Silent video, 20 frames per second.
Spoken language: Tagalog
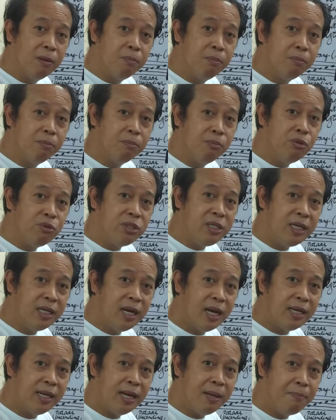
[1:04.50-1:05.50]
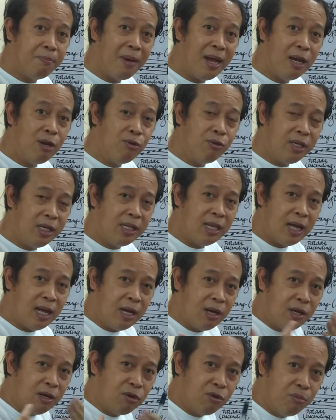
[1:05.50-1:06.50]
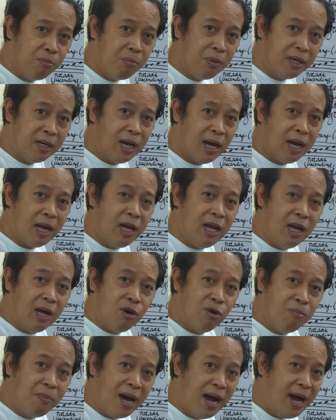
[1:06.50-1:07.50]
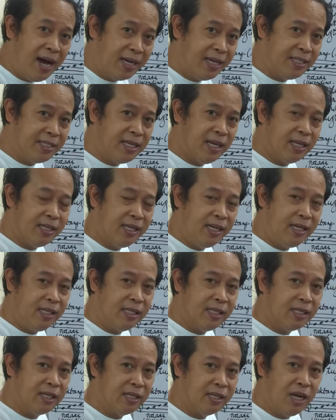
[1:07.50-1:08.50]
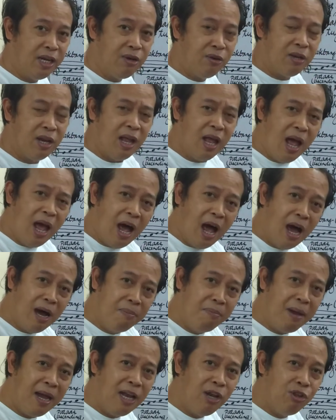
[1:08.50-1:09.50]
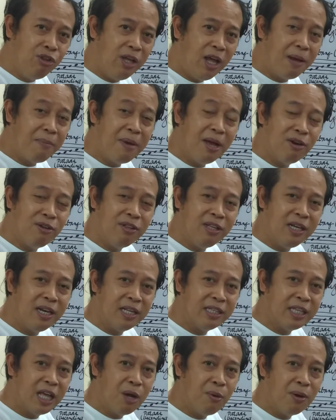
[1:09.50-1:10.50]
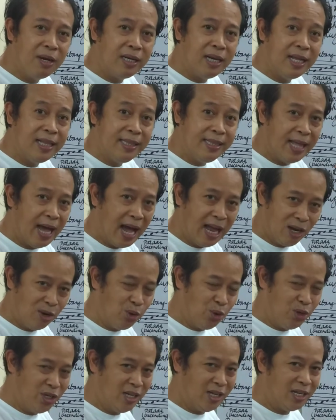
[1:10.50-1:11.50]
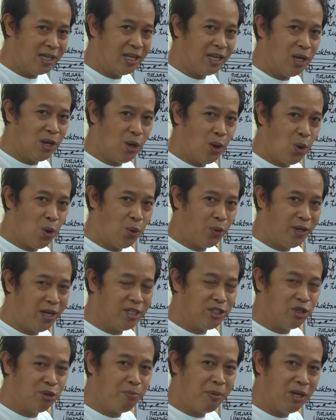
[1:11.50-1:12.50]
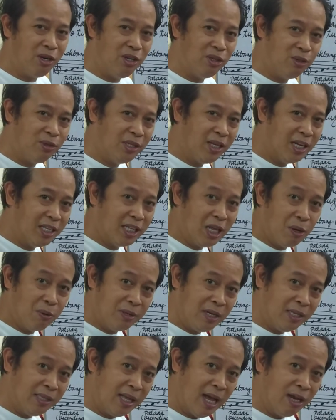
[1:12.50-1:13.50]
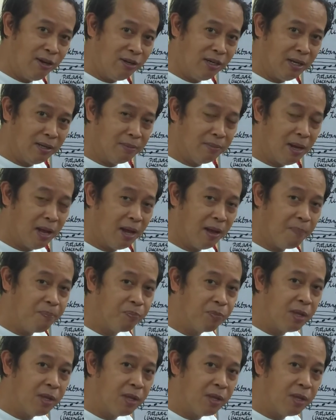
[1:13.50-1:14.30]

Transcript: musika na melody na kumbaga maakit sa atin. Ngayon, ang melody ay meron tinatawag na daloy. Okay, so meron itong tinatawag na daloy ng uh,